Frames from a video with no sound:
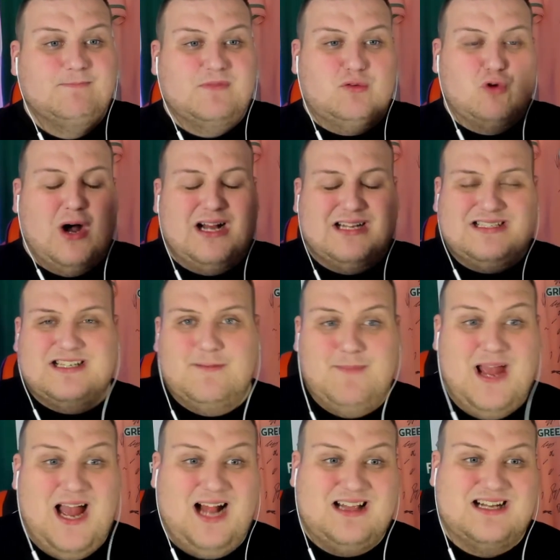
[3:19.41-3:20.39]
Du hast
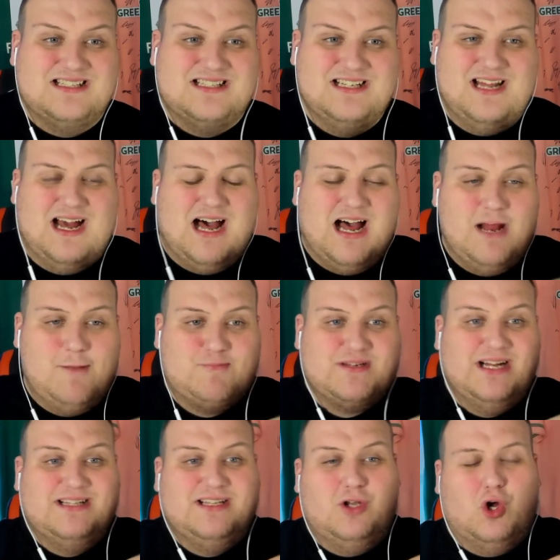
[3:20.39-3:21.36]
gemerkt, dass in der
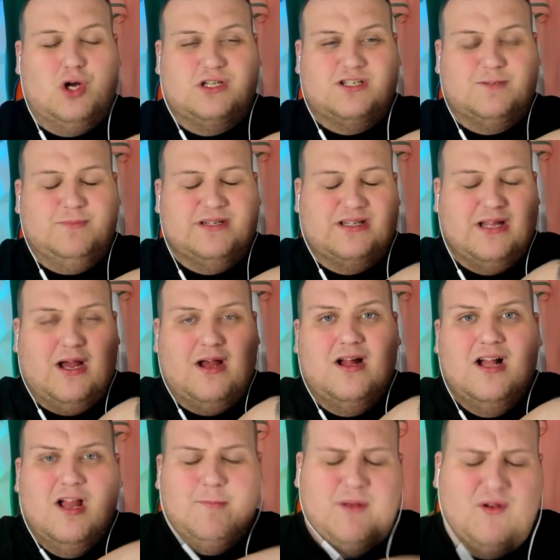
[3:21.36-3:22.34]
Halbzeit die Leute mit, einer,
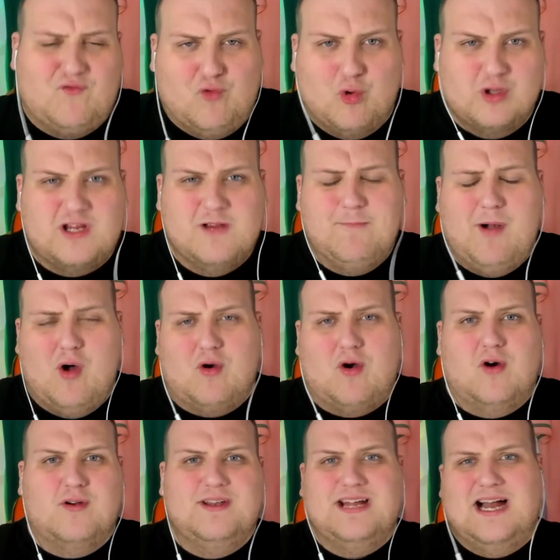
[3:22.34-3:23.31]
mit Wut im Bauch
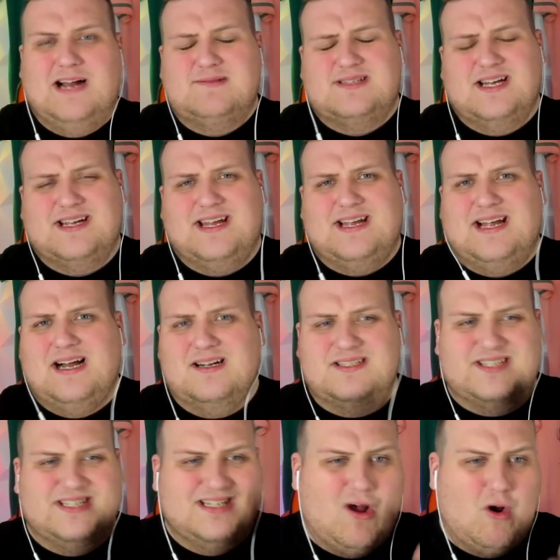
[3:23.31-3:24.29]
auch in die Halbzeit gegangen sind.